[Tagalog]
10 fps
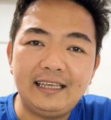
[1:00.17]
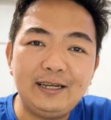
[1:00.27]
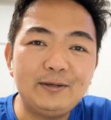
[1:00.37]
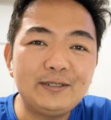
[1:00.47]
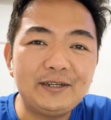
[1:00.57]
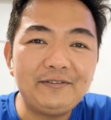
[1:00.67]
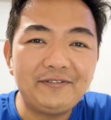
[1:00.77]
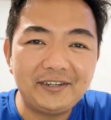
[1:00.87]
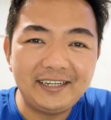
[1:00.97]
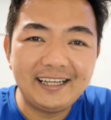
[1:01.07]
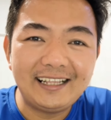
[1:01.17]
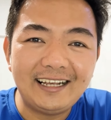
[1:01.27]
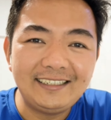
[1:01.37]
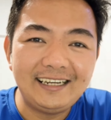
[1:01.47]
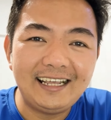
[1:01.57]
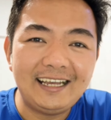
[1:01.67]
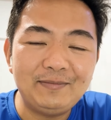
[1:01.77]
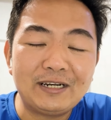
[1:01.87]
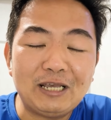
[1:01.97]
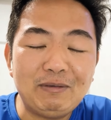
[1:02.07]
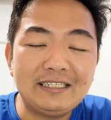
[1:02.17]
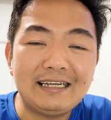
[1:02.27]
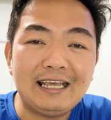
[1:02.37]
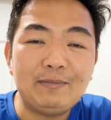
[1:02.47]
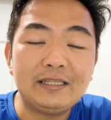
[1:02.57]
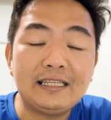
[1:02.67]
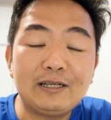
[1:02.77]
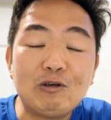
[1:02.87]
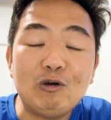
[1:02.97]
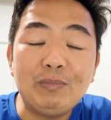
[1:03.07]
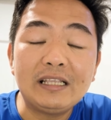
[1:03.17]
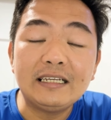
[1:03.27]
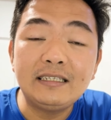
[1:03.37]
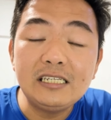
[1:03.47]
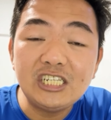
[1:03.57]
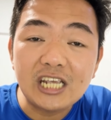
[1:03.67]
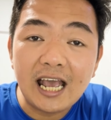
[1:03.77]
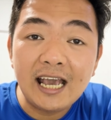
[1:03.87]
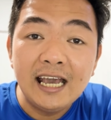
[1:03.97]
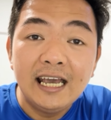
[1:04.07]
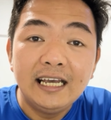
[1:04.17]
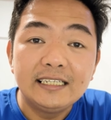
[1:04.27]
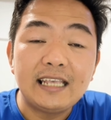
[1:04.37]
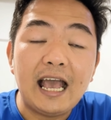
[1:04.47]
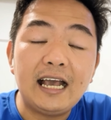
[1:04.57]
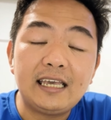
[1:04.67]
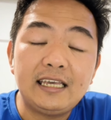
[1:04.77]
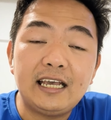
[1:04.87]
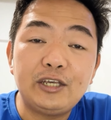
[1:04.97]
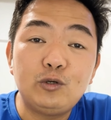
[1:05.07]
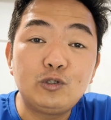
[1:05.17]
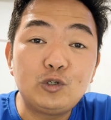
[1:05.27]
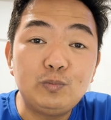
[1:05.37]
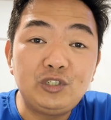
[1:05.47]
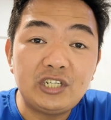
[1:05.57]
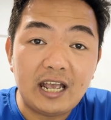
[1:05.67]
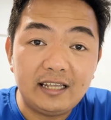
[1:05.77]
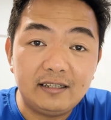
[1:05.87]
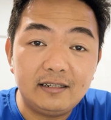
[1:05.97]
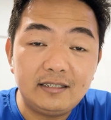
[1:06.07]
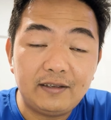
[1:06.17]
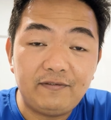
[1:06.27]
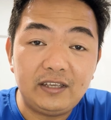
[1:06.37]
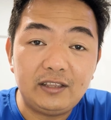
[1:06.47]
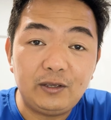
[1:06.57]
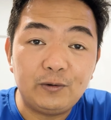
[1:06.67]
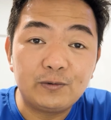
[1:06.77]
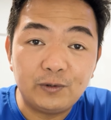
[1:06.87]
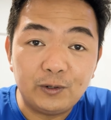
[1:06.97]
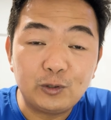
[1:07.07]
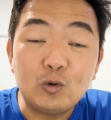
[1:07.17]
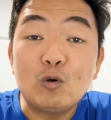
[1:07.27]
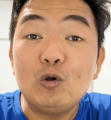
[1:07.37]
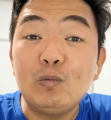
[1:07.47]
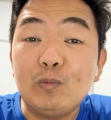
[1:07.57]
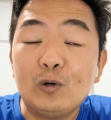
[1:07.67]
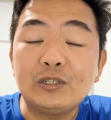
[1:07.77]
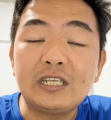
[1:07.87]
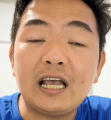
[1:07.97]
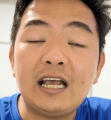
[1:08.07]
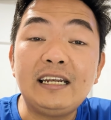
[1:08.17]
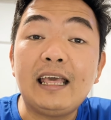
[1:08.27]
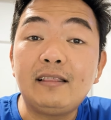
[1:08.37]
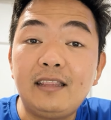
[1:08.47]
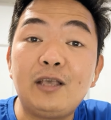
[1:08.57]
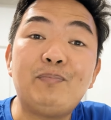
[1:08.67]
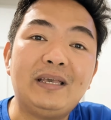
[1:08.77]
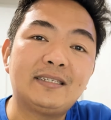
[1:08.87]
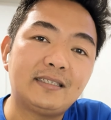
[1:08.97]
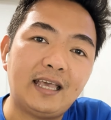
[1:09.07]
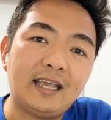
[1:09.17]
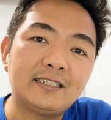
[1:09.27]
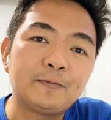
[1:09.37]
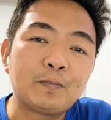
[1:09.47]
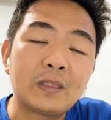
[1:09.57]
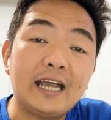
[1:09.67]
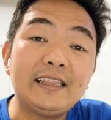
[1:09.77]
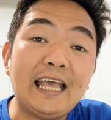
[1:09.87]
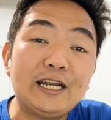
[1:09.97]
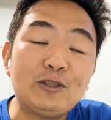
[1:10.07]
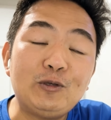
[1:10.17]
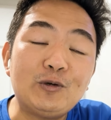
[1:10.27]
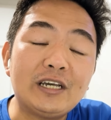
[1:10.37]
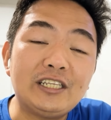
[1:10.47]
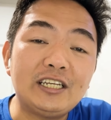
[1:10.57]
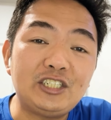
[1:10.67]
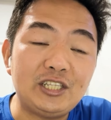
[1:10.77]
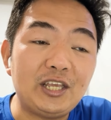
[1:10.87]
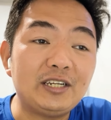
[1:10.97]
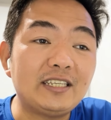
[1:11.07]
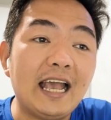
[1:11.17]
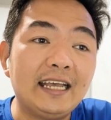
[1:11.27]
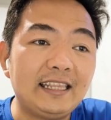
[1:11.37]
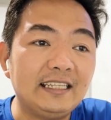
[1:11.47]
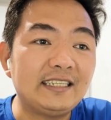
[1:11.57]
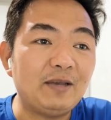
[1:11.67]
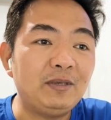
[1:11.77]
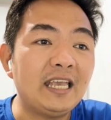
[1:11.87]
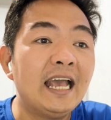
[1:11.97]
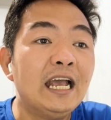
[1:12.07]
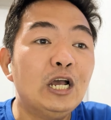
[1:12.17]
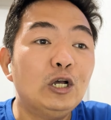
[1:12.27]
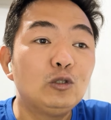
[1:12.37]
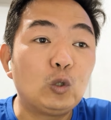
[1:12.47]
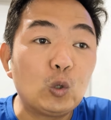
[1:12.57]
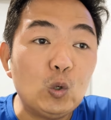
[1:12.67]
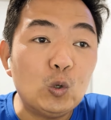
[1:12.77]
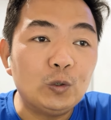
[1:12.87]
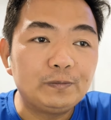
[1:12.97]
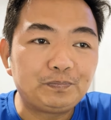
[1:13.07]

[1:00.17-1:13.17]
Hello Sir Fernan Aksalan, maraming salamat ha. Ah. Nag-comment kasi siya sa aking uh, YouTube channel sa video ko tungkol po sa lending business. At narito yung kanya shinare sa atin. Sabi niya, true,